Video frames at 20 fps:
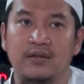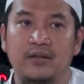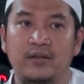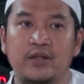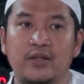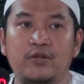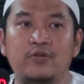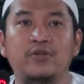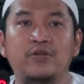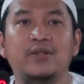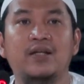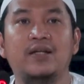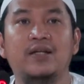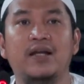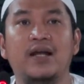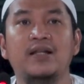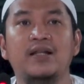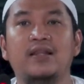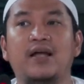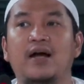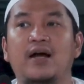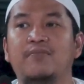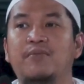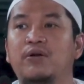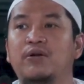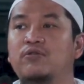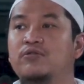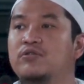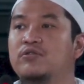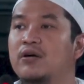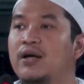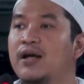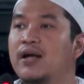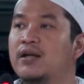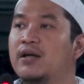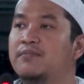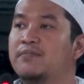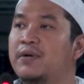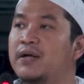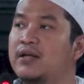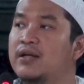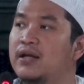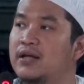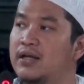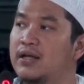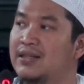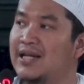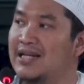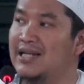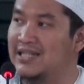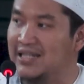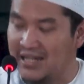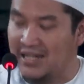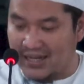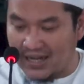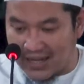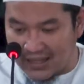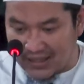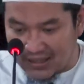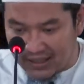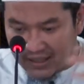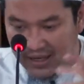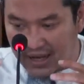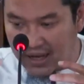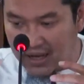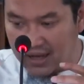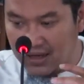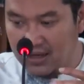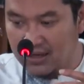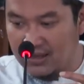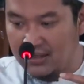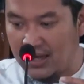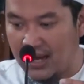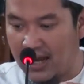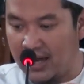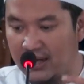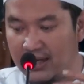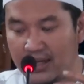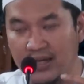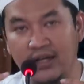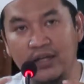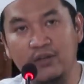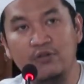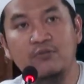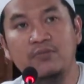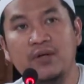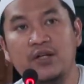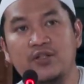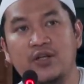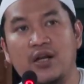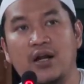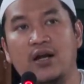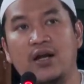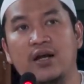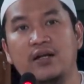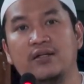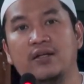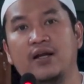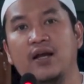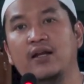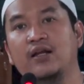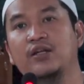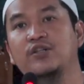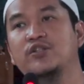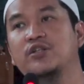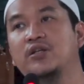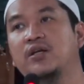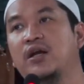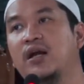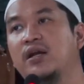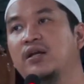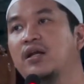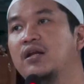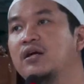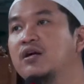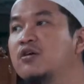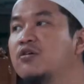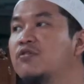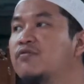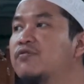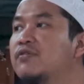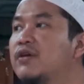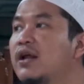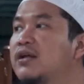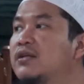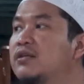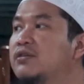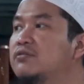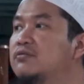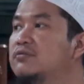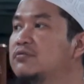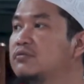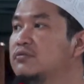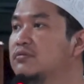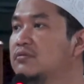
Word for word: Itu ternyata menunjukkan kepada kita dekatnya hari ini tuh masyarakat dengan kesyirikan dan kekufuran itu.